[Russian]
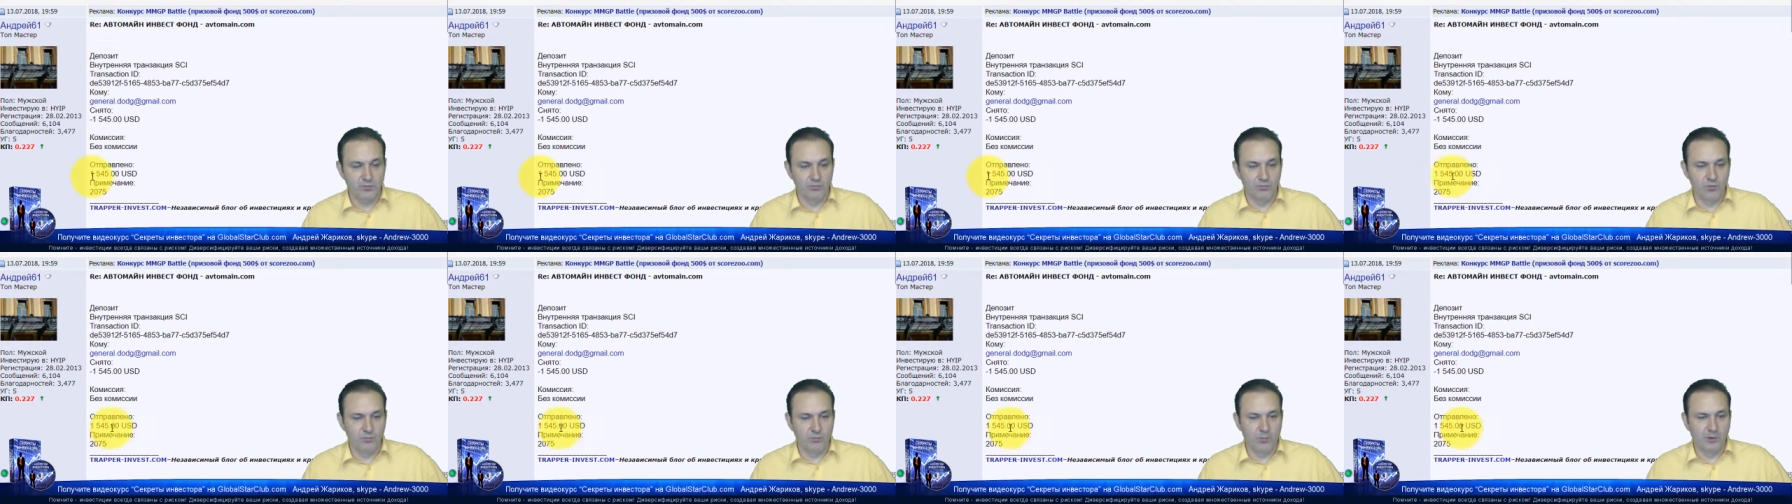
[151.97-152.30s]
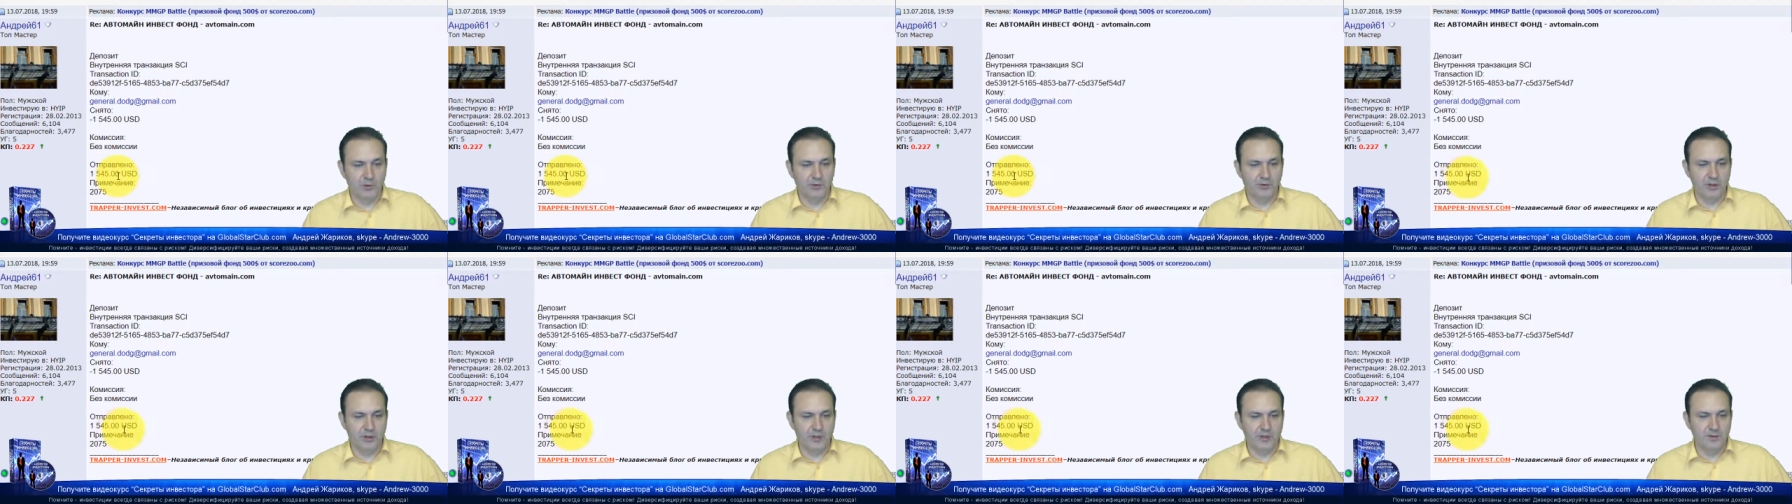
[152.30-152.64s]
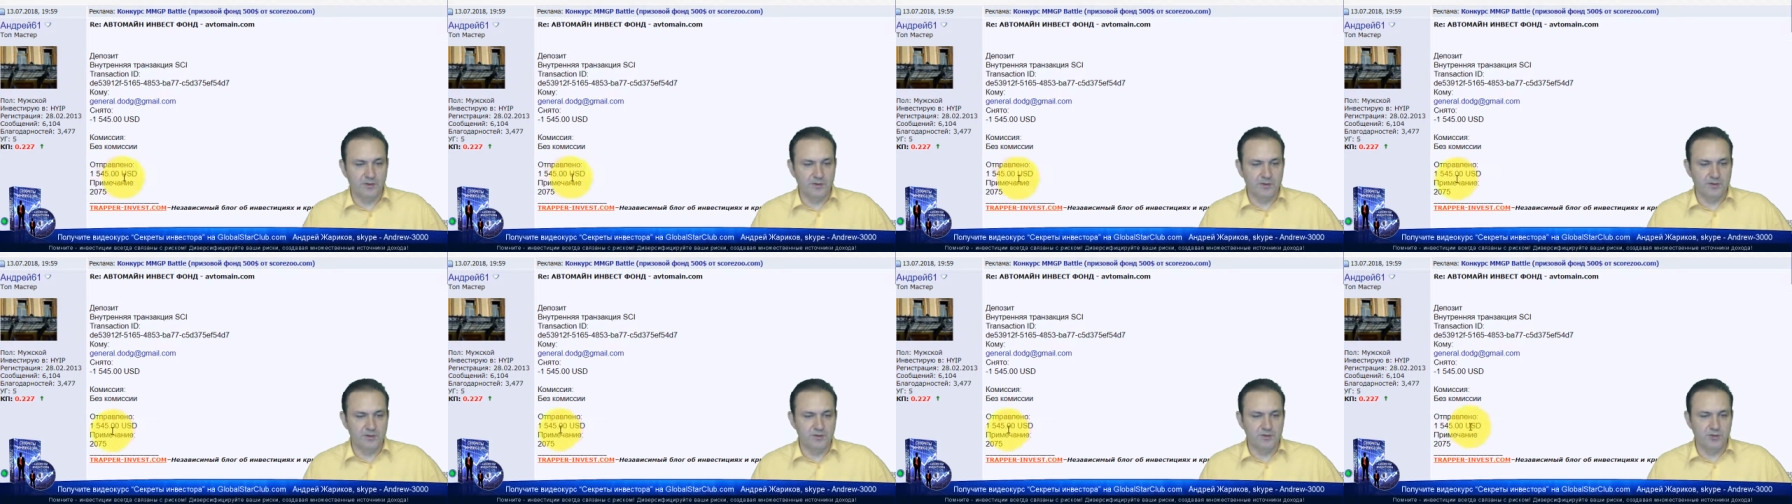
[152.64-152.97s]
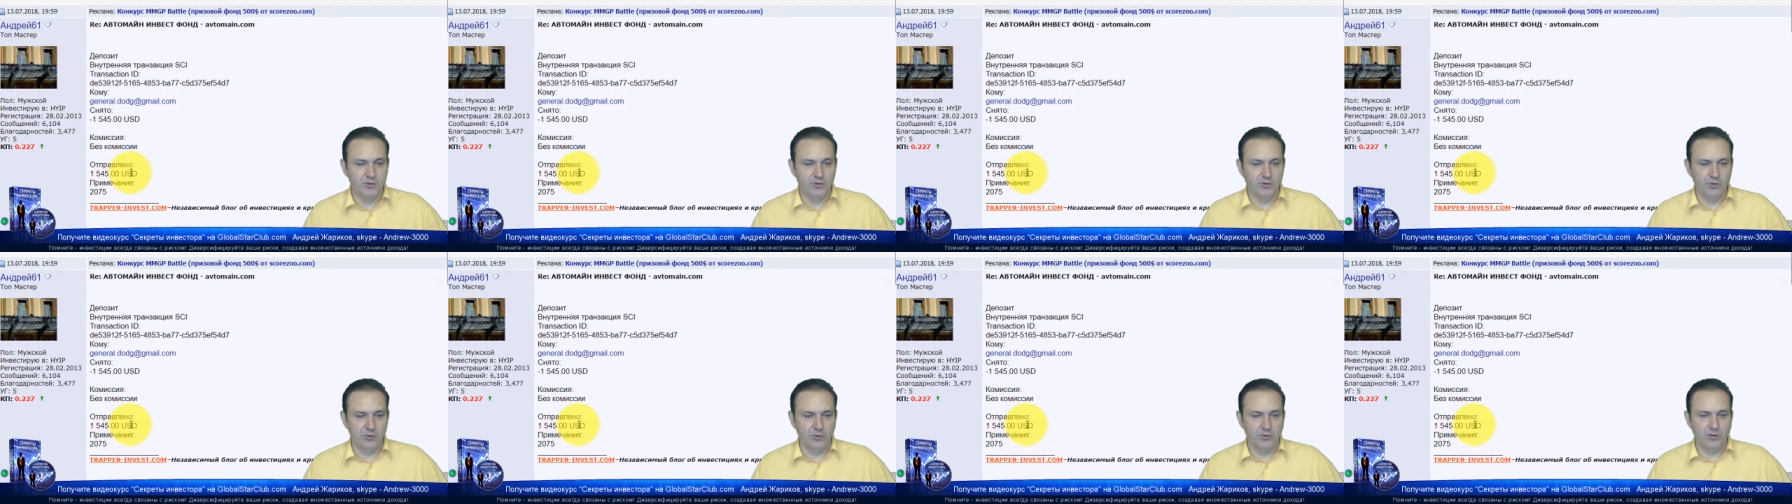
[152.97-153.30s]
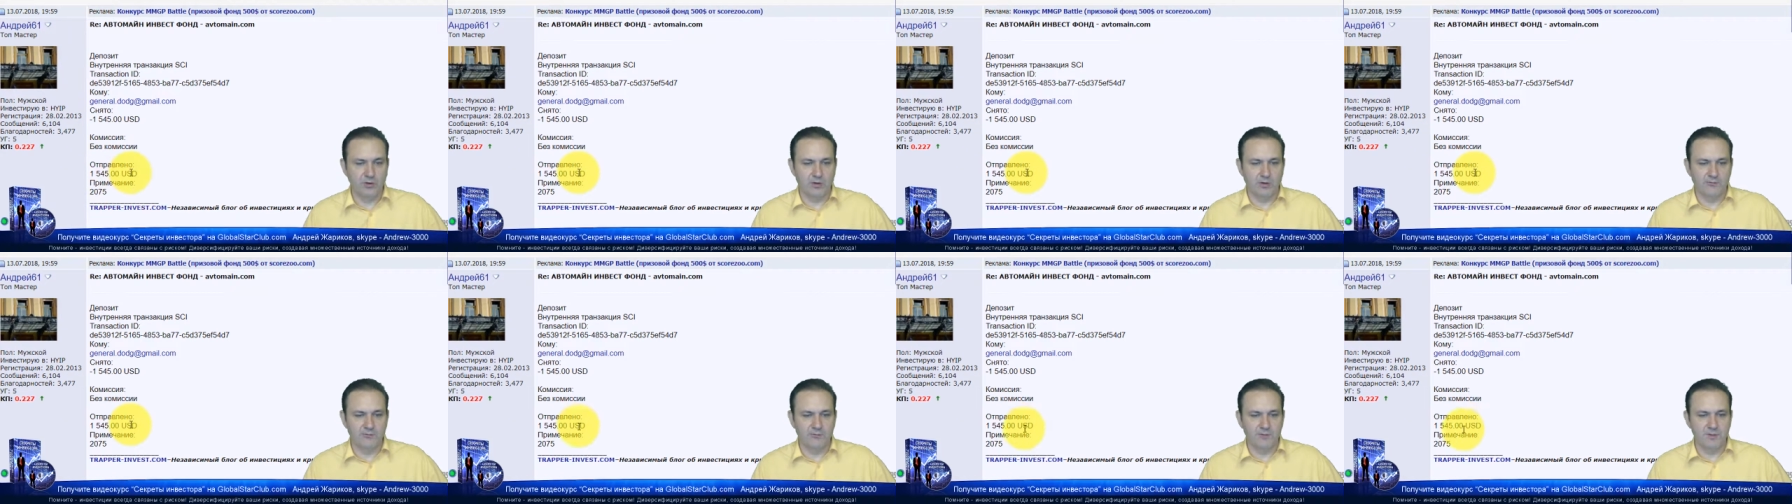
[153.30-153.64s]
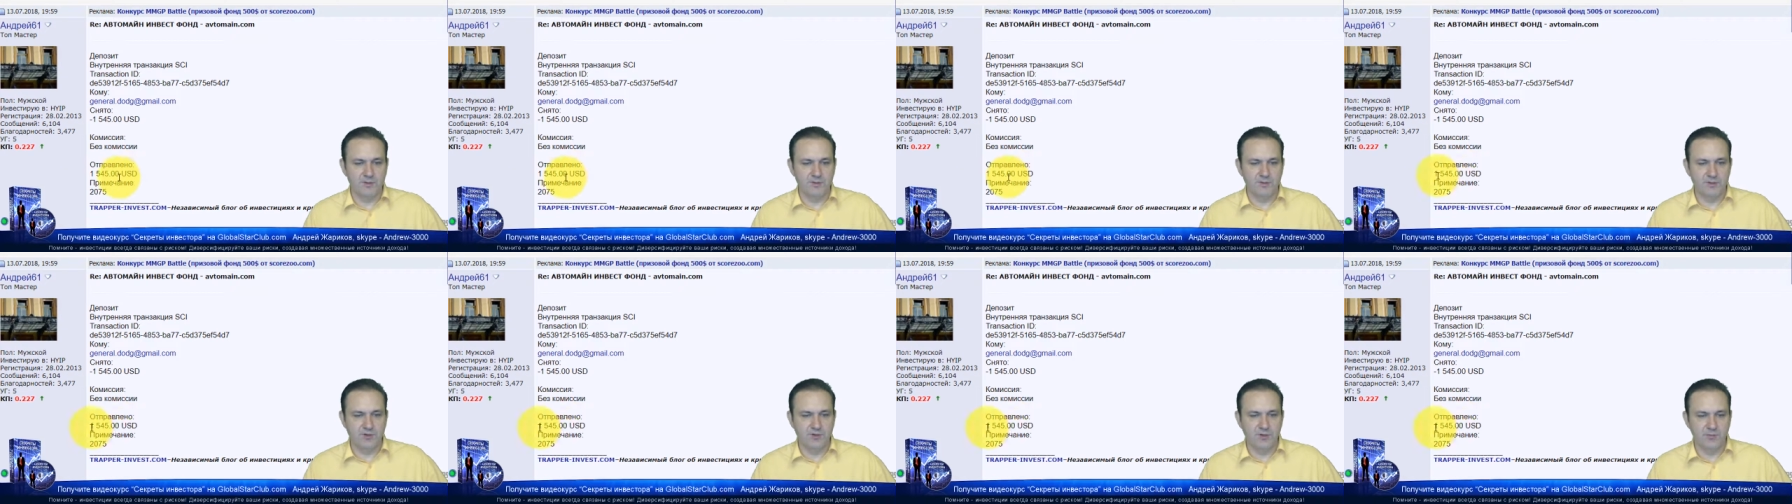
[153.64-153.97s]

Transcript: на сумму полторы тысячи долларов,